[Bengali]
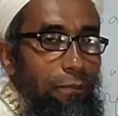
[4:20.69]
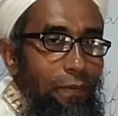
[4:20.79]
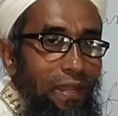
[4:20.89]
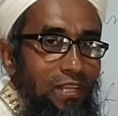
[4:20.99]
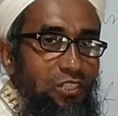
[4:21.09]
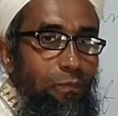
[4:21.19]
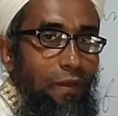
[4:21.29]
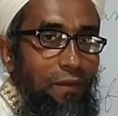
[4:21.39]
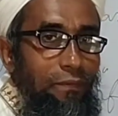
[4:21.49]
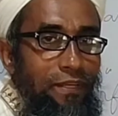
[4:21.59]
হবে পাস্ট
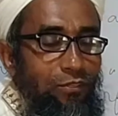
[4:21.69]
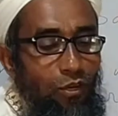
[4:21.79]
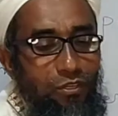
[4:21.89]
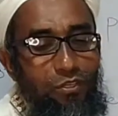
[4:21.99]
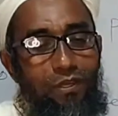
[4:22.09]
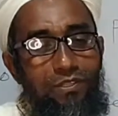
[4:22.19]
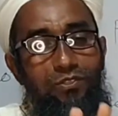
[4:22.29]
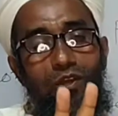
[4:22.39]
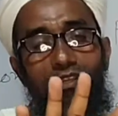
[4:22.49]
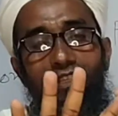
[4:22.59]
পারফেক্ট কন্টিনিউয়াস
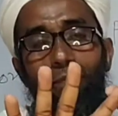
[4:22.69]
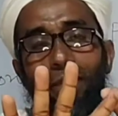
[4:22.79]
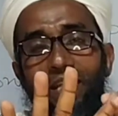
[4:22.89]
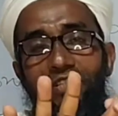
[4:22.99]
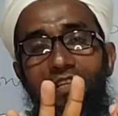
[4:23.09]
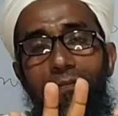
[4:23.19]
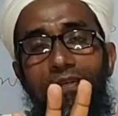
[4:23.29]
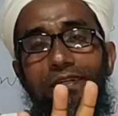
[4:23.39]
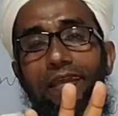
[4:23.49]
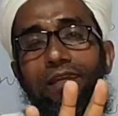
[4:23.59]
অর্থাৎ পাস্ট
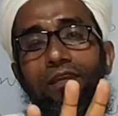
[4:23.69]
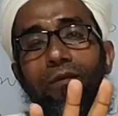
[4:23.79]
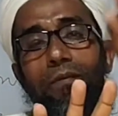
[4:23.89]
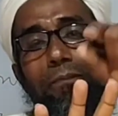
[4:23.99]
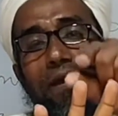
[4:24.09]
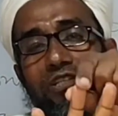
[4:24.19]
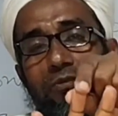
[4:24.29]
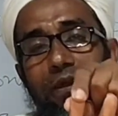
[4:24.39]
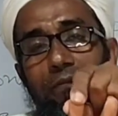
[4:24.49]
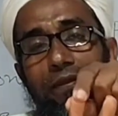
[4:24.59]
ইনডিফিনিট থাকলে হবে
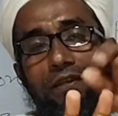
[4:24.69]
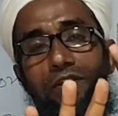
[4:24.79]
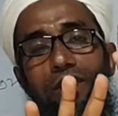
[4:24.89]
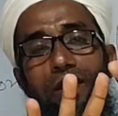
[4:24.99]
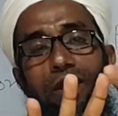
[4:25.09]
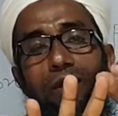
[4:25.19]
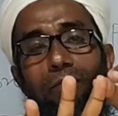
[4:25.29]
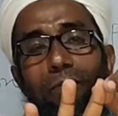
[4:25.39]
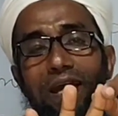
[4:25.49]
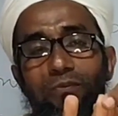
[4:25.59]
পাস্ট পারফেক্ট
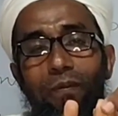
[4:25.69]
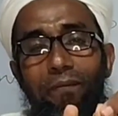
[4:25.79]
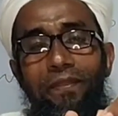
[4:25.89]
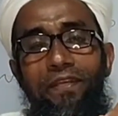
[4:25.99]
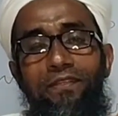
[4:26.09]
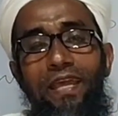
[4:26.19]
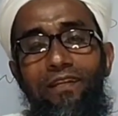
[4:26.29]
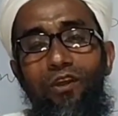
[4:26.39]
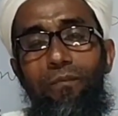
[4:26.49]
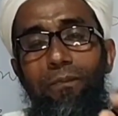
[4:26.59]
পাস্ট পারফেক্ট
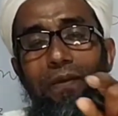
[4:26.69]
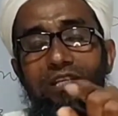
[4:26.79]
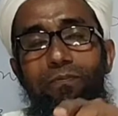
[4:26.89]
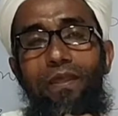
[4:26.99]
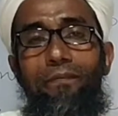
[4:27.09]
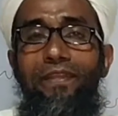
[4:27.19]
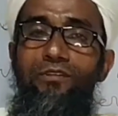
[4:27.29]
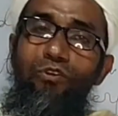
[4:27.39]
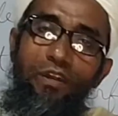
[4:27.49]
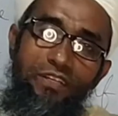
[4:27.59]
থাকলে হবে পাস্ট
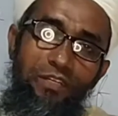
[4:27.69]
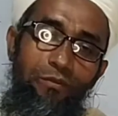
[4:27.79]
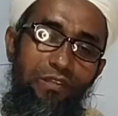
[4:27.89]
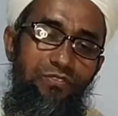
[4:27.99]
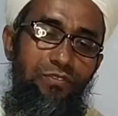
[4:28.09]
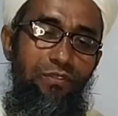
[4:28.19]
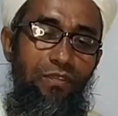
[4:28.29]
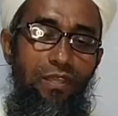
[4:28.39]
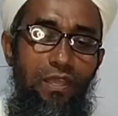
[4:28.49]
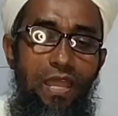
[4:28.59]
পারফেক্ট কন্টিনিউয়াস
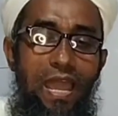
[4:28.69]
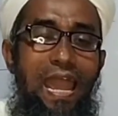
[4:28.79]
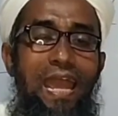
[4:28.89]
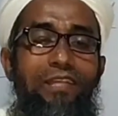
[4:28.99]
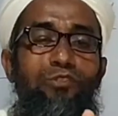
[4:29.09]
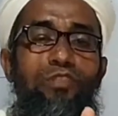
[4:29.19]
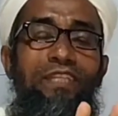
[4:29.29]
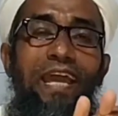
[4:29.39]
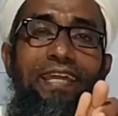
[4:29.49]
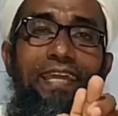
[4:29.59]
আর যদি
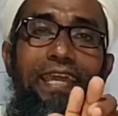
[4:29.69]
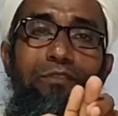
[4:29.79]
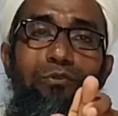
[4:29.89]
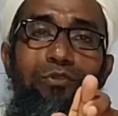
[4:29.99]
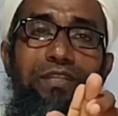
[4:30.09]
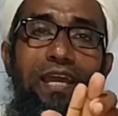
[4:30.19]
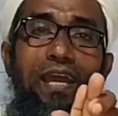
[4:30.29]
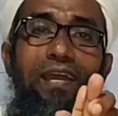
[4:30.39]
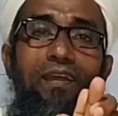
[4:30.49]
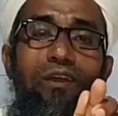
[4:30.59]
থাকে এই দুইটা